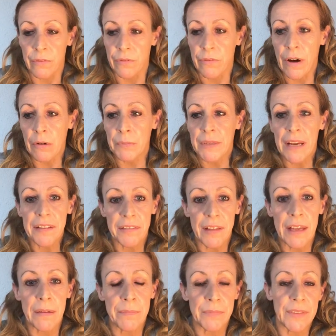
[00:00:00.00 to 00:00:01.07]
Warum das?
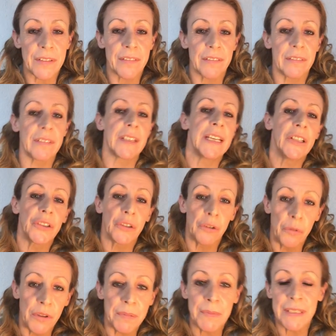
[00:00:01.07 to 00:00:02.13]
Ähm, das ging schon
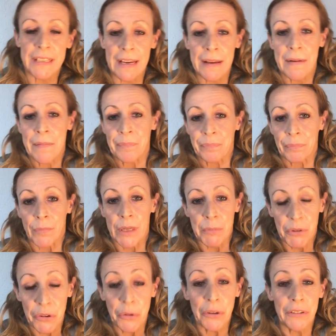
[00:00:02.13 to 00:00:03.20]
los mit, der, mit dem
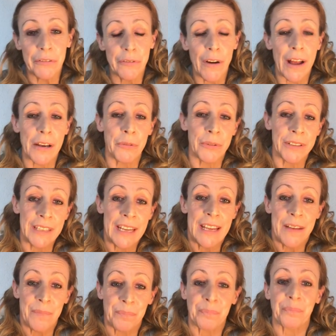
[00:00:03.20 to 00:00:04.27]
Sündenfall. Und
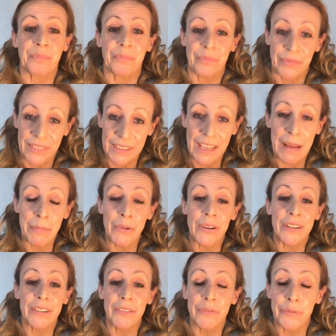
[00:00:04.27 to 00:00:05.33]
da,
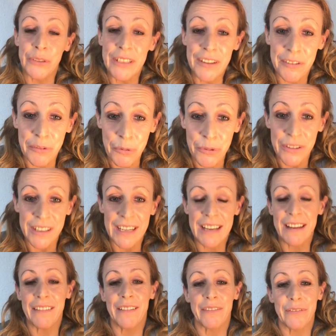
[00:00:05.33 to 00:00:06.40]
für die
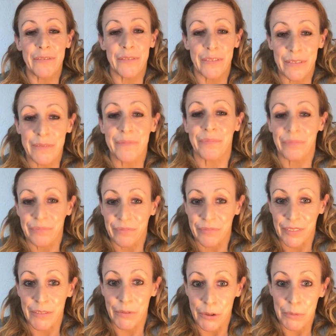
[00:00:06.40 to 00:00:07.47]
Sünde
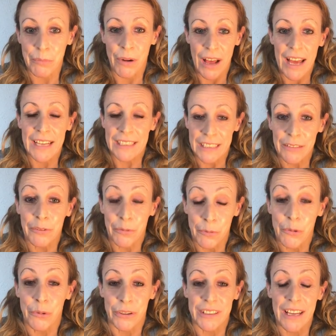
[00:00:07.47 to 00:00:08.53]
wird man eigentlich
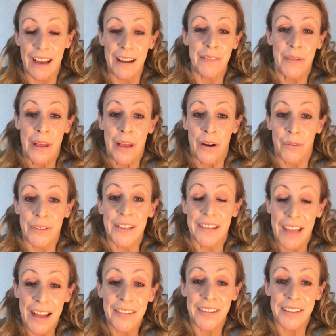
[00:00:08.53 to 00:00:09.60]
verflucht. ja. Und es
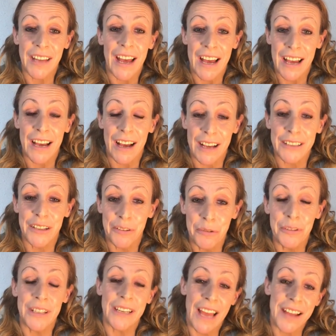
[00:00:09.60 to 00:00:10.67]
lastet, die
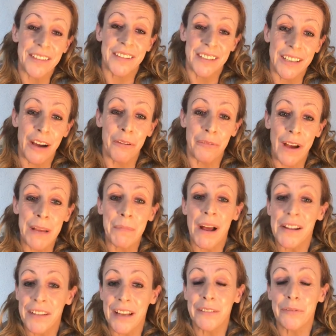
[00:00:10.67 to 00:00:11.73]
Sünde lastet auf einem
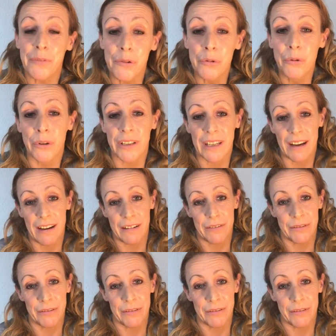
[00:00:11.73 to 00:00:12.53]
als ein Fluch. ja.